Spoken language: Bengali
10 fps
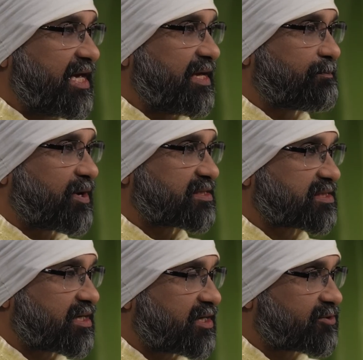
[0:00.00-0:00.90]
এই
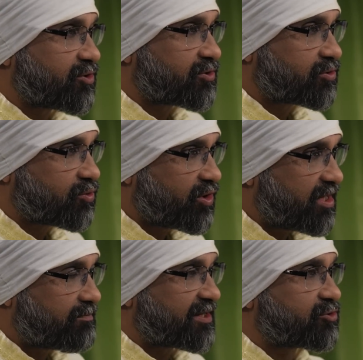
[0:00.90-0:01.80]
পাঁচখানা
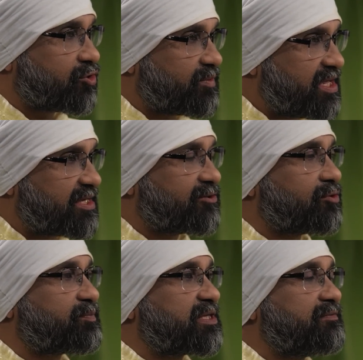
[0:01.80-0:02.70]
তত্ত্বের মাধ্যমেই কিন্তু
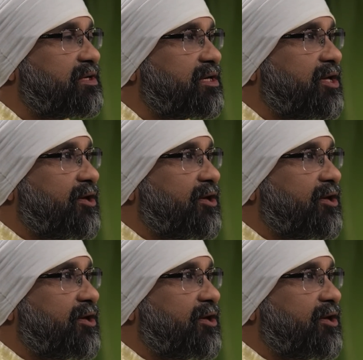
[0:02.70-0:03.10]
পৃথিবীর